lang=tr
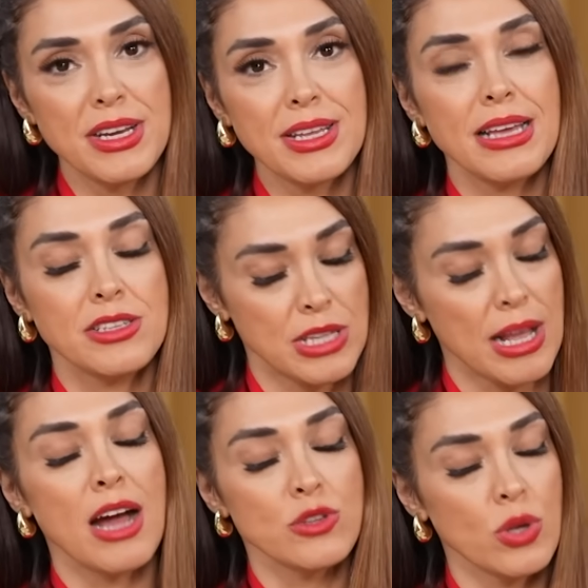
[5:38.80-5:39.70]
verirken, işte
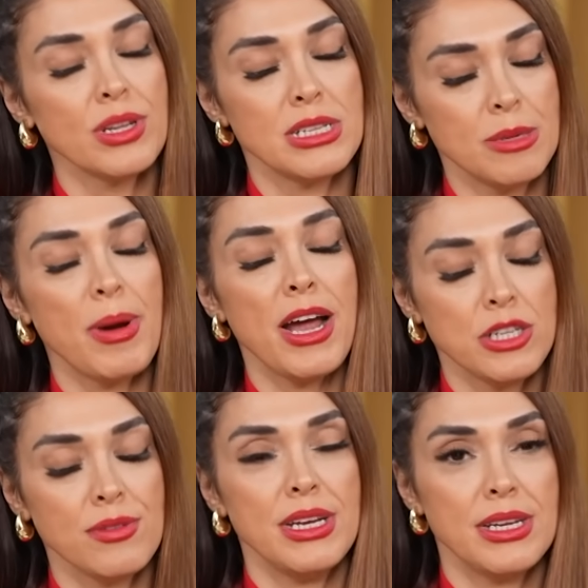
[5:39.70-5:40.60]
garsonlara
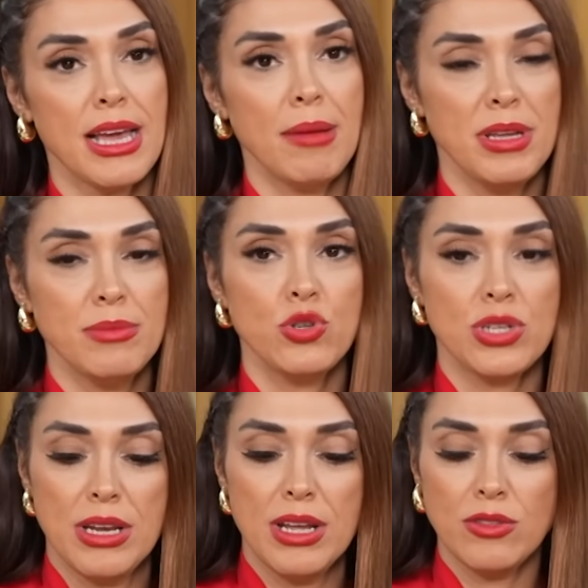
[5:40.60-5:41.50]
sipariş verirken bir
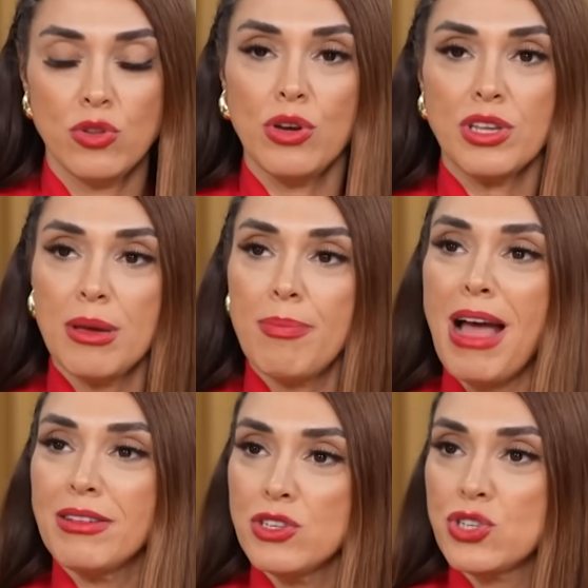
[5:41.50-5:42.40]
müşteri diyor ki
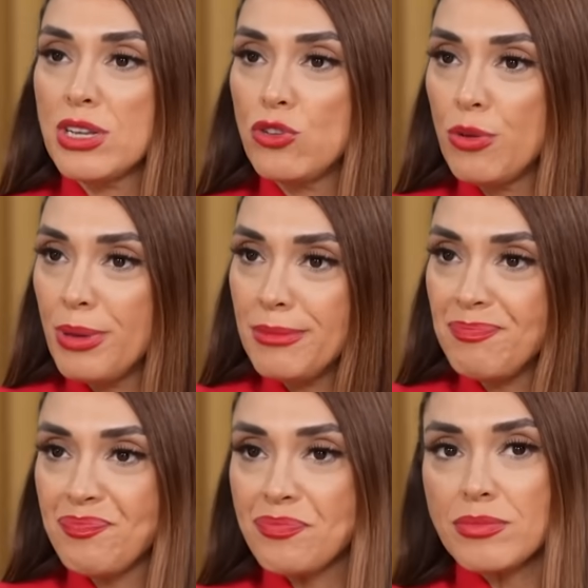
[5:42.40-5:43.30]
ben işte diyor bir
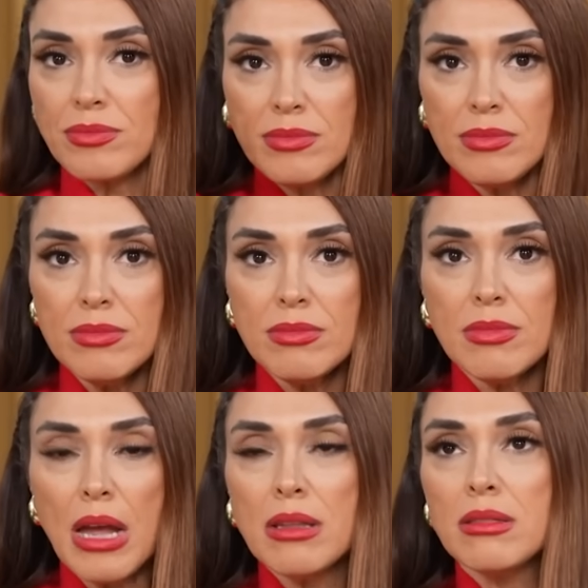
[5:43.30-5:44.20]

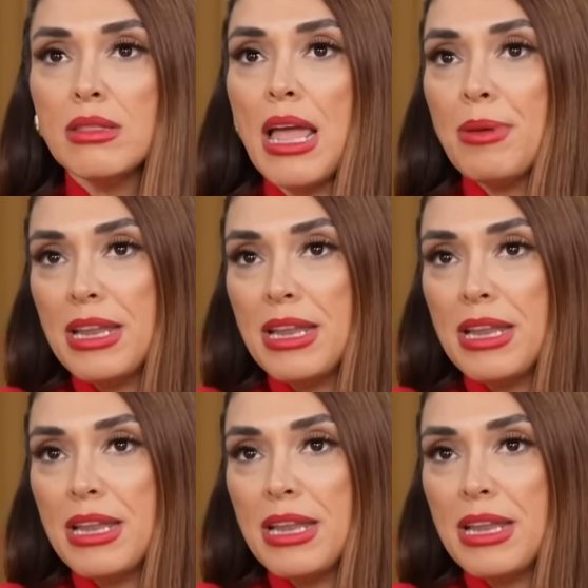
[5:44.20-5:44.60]
Restoranda Ne